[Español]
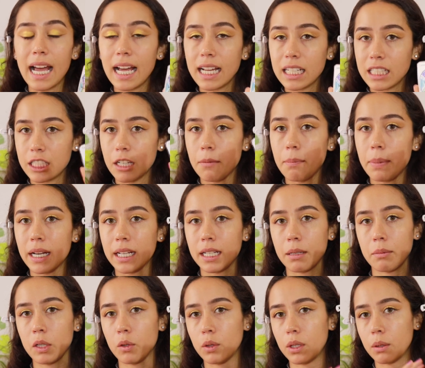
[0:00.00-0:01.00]
ancha para
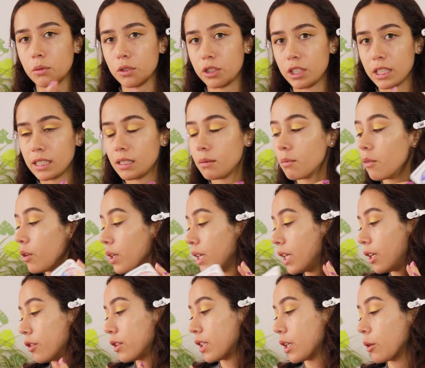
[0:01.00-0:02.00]
que me dure muchísimo
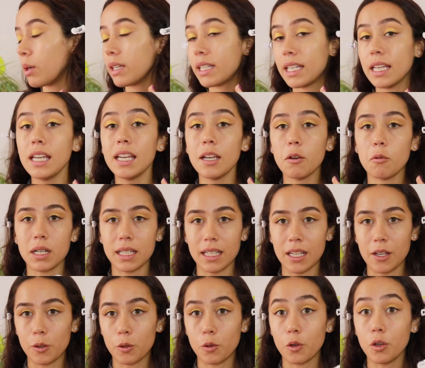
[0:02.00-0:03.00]
y lo tengo aquí
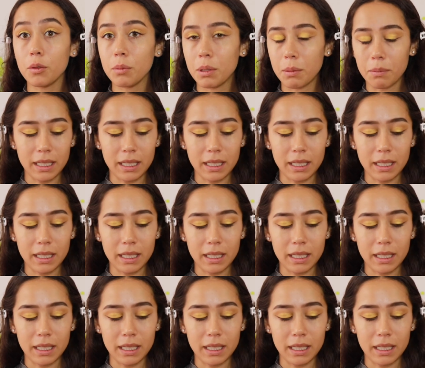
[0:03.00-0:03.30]
guardado con mi